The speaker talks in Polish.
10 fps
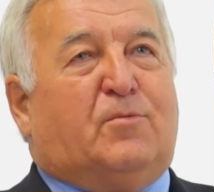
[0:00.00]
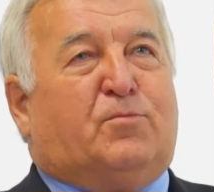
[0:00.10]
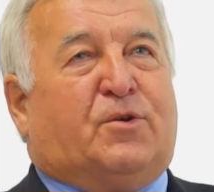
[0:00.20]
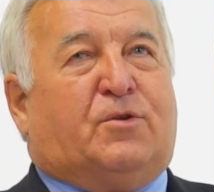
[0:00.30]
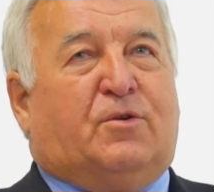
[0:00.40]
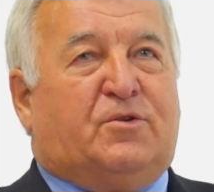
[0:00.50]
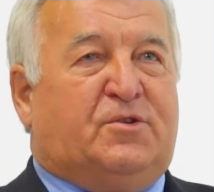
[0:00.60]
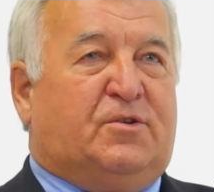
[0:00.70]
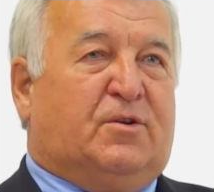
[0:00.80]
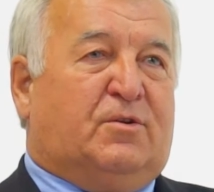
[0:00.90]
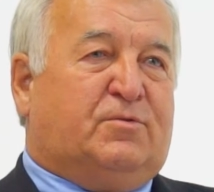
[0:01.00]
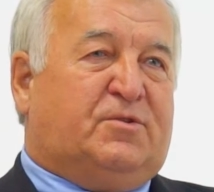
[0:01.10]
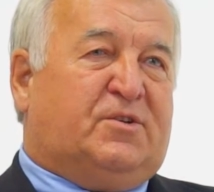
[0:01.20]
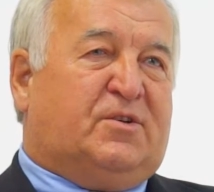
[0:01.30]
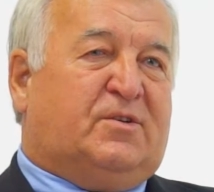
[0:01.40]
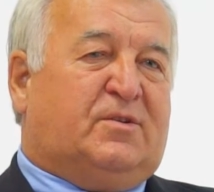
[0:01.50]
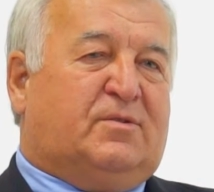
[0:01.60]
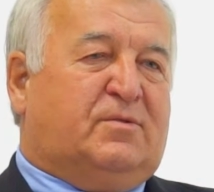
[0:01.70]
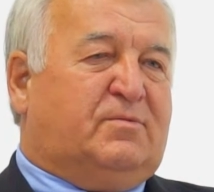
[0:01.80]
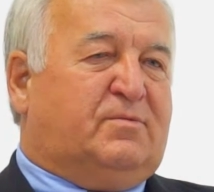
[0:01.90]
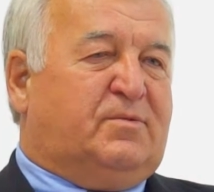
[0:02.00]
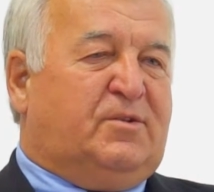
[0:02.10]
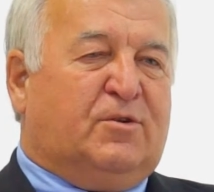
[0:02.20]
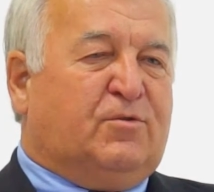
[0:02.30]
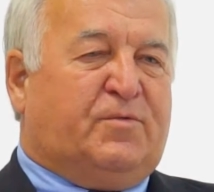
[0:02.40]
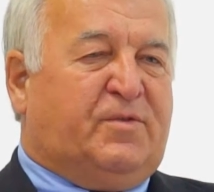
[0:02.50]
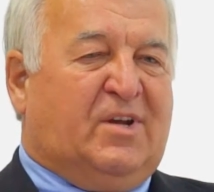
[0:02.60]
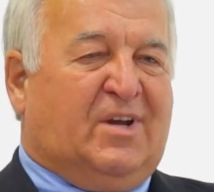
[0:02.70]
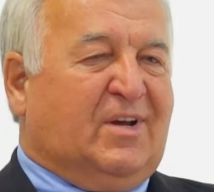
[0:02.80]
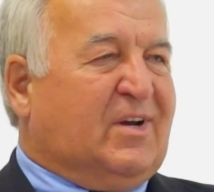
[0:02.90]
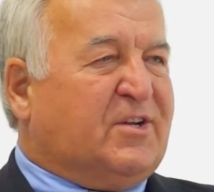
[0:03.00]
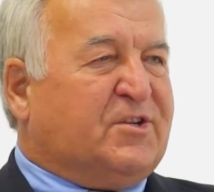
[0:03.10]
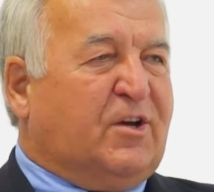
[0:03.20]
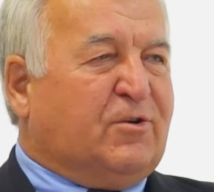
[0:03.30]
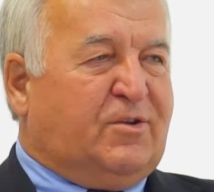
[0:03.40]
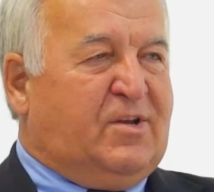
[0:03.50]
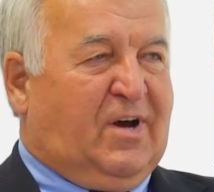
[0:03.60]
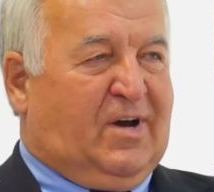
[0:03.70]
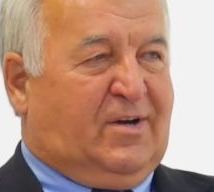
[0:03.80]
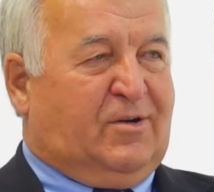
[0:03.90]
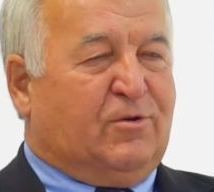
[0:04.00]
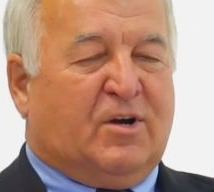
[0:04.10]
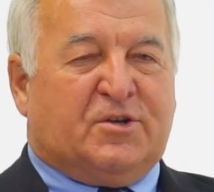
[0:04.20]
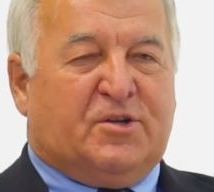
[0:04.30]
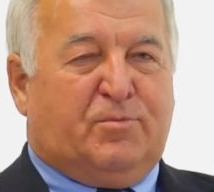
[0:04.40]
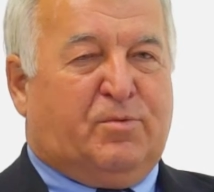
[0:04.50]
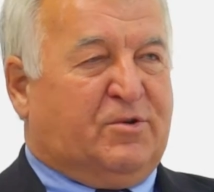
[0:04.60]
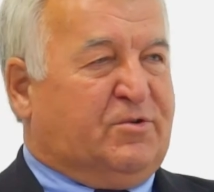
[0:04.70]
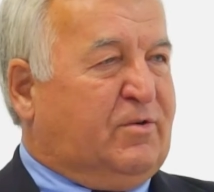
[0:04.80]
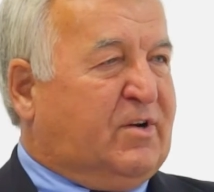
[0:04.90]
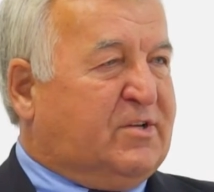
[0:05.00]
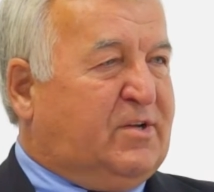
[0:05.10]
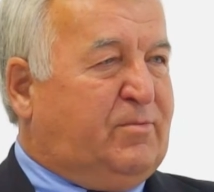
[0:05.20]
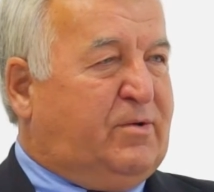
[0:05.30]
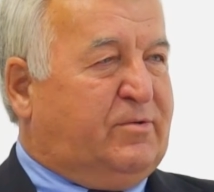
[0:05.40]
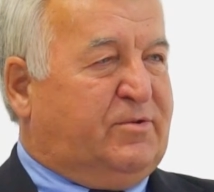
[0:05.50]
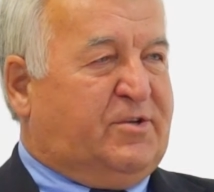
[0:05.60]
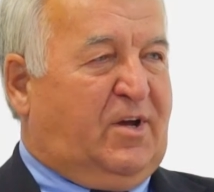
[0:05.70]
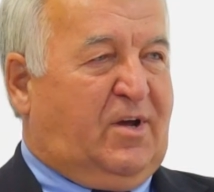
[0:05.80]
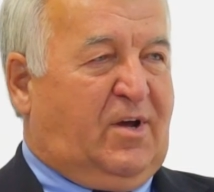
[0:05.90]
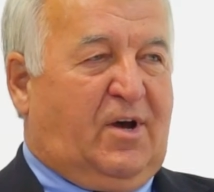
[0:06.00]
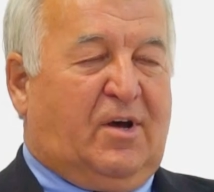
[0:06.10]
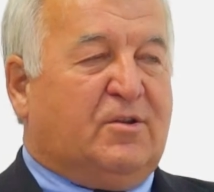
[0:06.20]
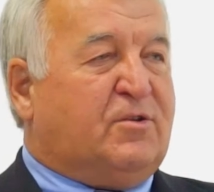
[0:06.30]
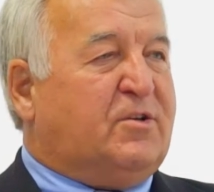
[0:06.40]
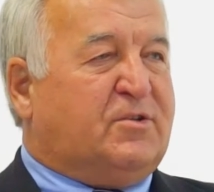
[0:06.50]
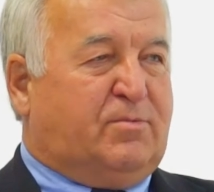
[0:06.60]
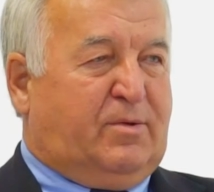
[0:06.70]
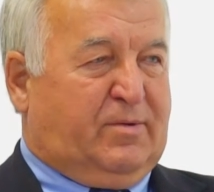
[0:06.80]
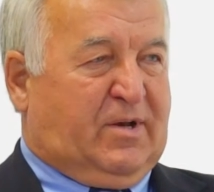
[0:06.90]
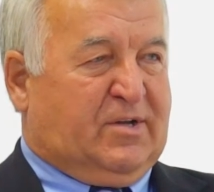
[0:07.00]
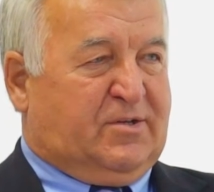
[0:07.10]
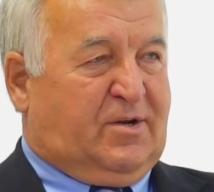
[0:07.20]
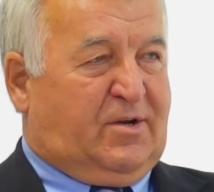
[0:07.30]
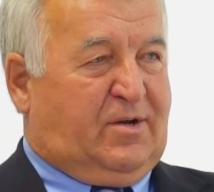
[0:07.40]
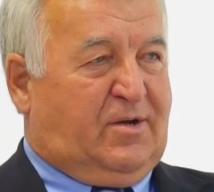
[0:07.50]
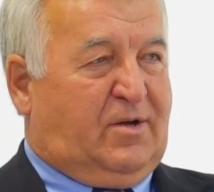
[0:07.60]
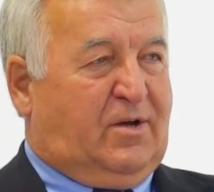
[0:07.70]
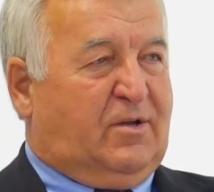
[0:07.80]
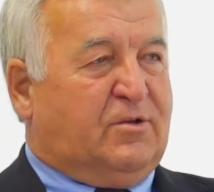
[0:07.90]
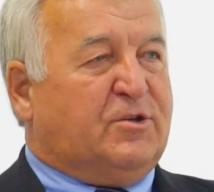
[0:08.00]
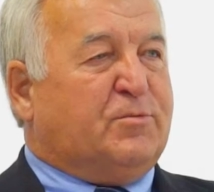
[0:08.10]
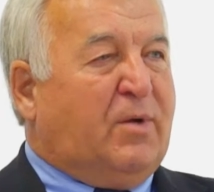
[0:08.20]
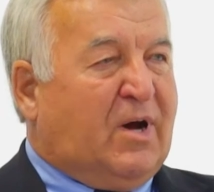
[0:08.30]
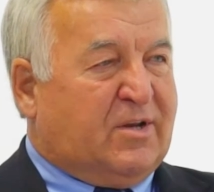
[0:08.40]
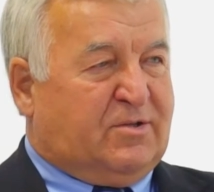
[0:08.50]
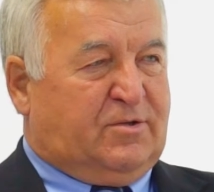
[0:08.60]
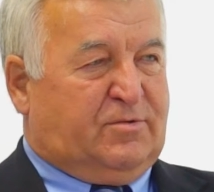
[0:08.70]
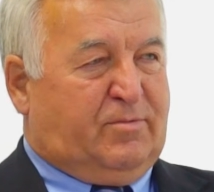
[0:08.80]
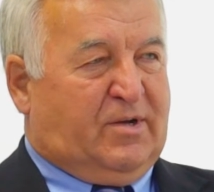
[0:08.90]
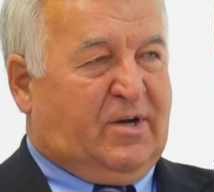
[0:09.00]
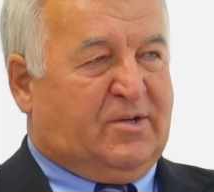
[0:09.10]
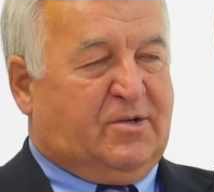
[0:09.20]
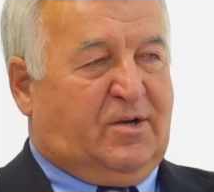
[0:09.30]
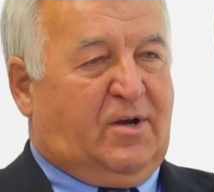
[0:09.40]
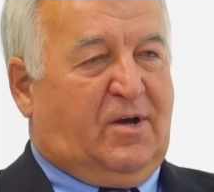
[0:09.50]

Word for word: podchodzi do ludzi y, nieufnie każdego dnia, o każdej porze, o każdej minucie, to jest zły menadżer. To jest bardzo zły menadżer.